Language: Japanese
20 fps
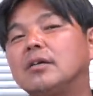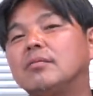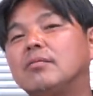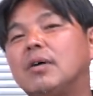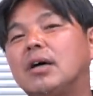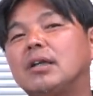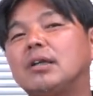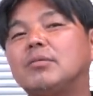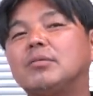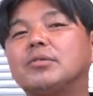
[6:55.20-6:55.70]

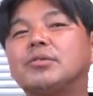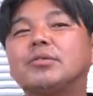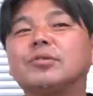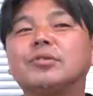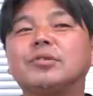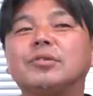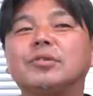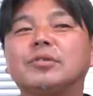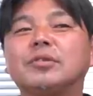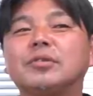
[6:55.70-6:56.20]
まあでもそ
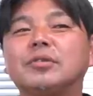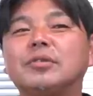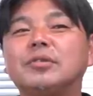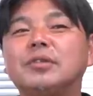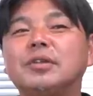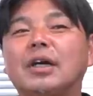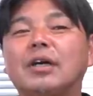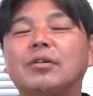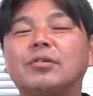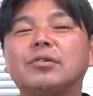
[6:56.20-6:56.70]
ういうの
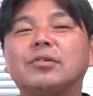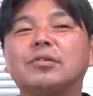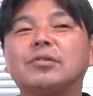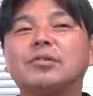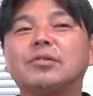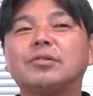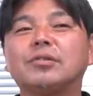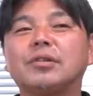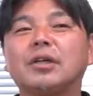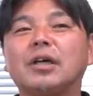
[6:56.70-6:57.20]
をやるという
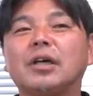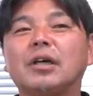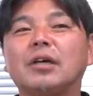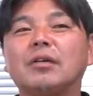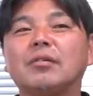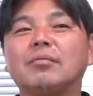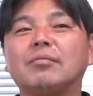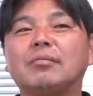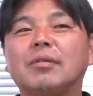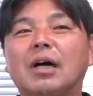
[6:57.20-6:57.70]
ことで
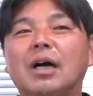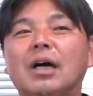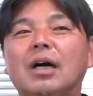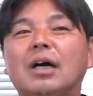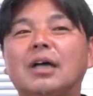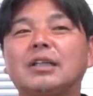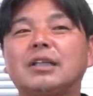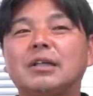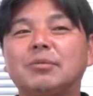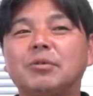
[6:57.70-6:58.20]

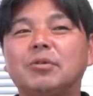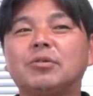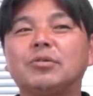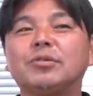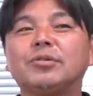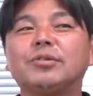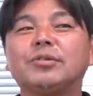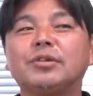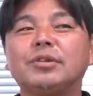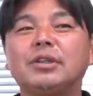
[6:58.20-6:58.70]
まあでも
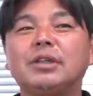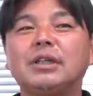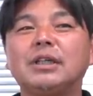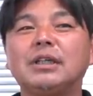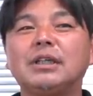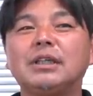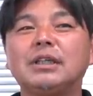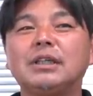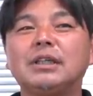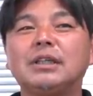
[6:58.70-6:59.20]
本当に
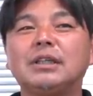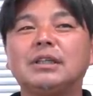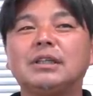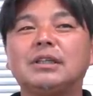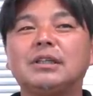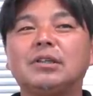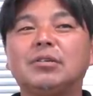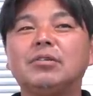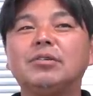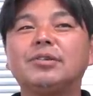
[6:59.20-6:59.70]

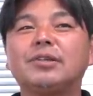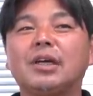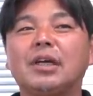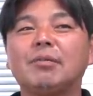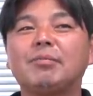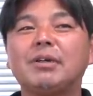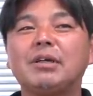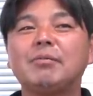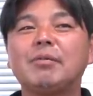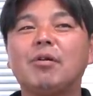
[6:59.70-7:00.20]
日本って
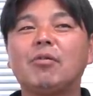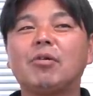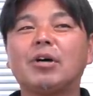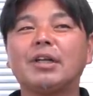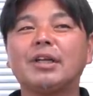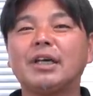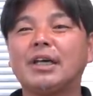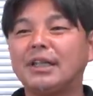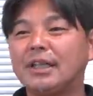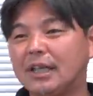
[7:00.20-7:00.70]
やっぱり今お
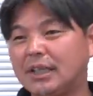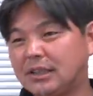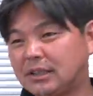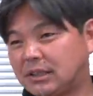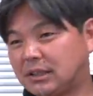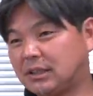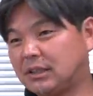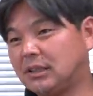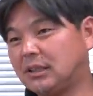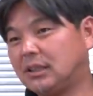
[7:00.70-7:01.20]
金がない
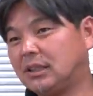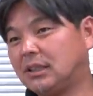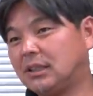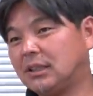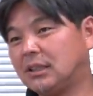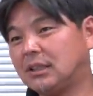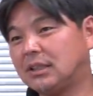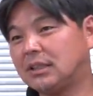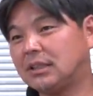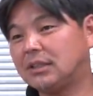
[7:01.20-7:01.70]

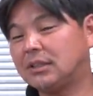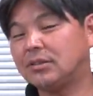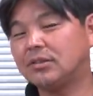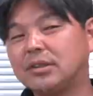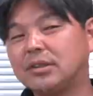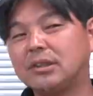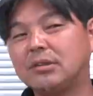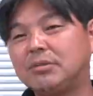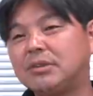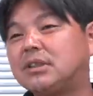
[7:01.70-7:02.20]
し非
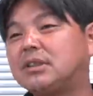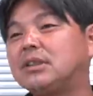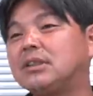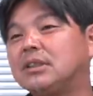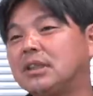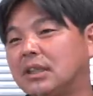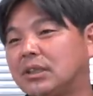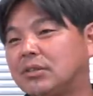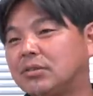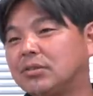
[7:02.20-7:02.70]
厳し
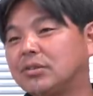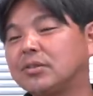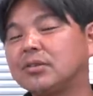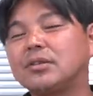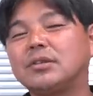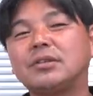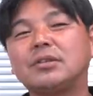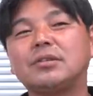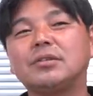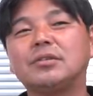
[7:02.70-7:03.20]
いね状
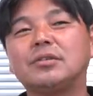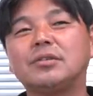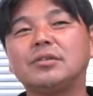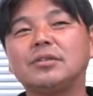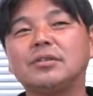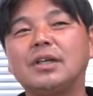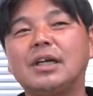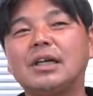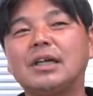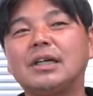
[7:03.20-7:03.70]
況
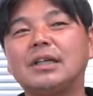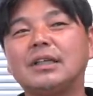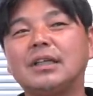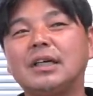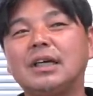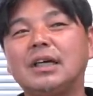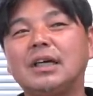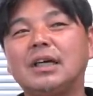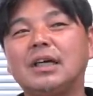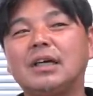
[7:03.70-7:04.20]
の中
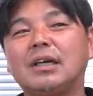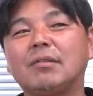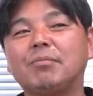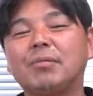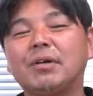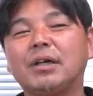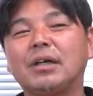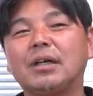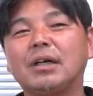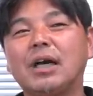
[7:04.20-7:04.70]
でやっ
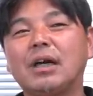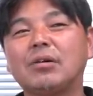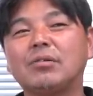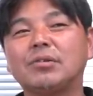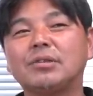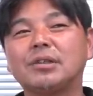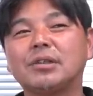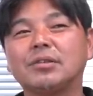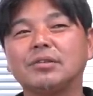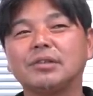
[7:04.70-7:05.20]
ぱり外
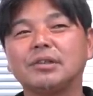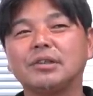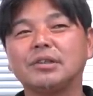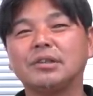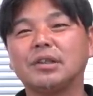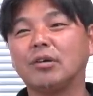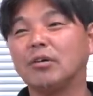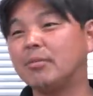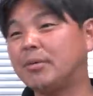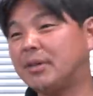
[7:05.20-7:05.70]
国籍の選
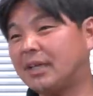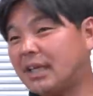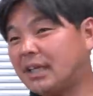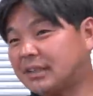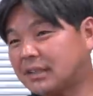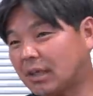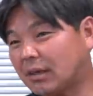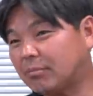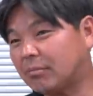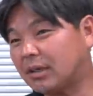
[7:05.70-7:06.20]
手が呼べない
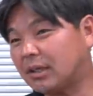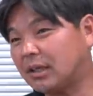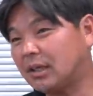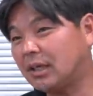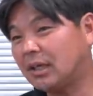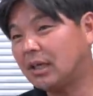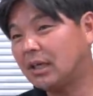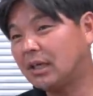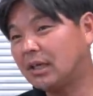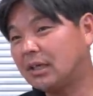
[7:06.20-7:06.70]
じゃんあんまり、
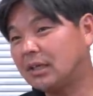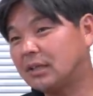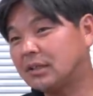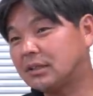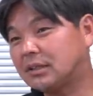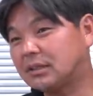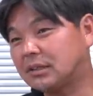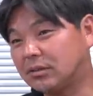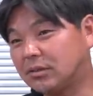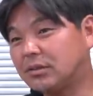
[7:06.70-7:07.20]

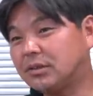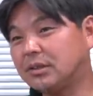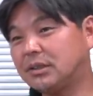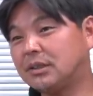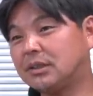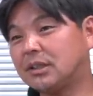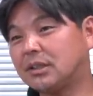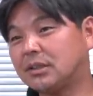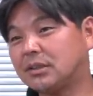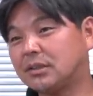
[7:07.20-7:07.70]
すごくいい
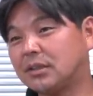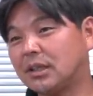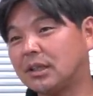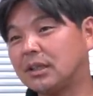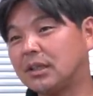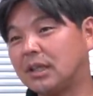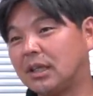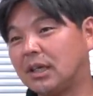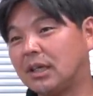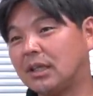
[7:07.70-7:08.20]
選手なん
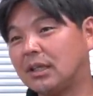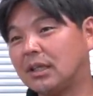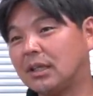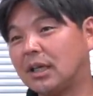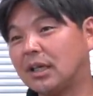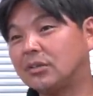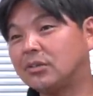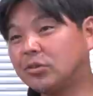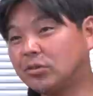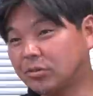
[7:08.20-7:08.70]
て
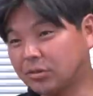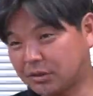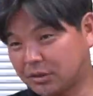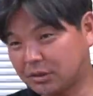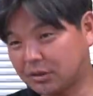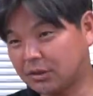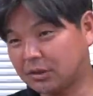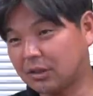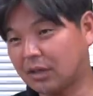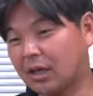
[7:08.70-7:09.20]
何十億っ
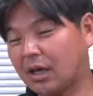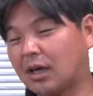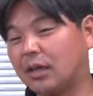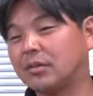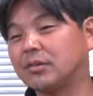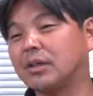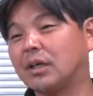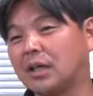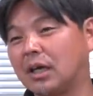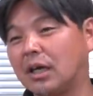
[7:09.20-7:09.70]
てかか
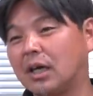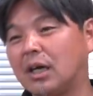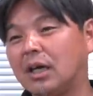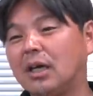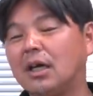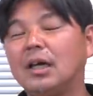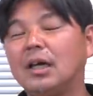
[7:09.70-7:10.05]
るから、